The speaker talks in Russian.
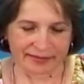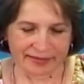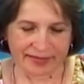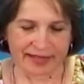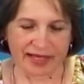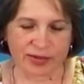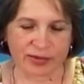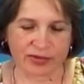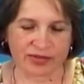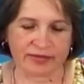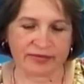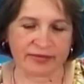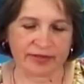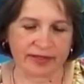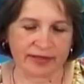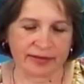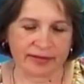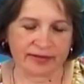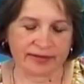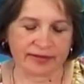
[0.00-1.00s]
дает
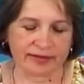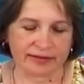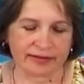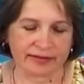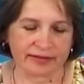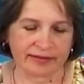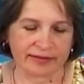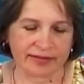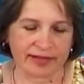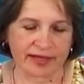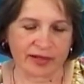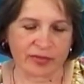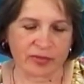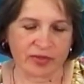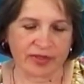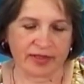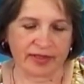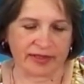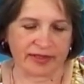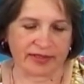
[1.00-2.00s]
свои э,
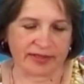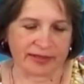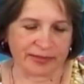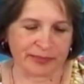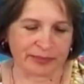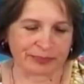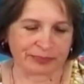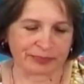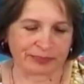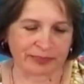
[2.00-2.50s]
рекомендации.